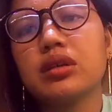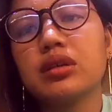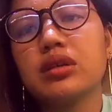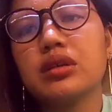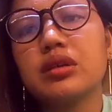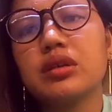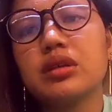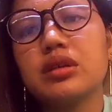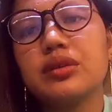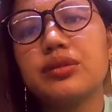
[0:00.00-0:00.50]

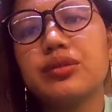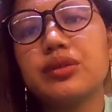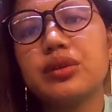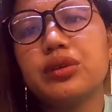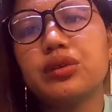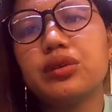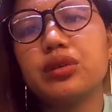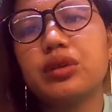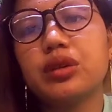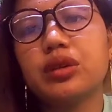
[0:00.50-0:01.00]

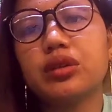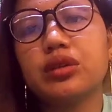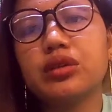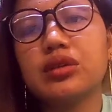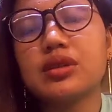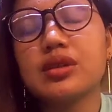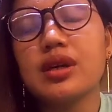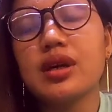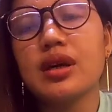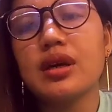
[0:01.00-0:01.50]
Curfew dito
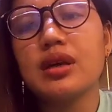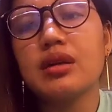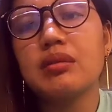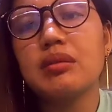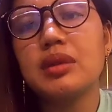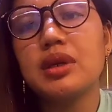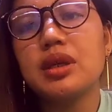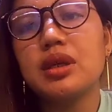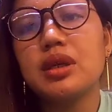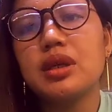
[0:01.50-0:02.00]
sa
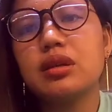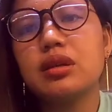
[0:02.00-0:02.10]
amin.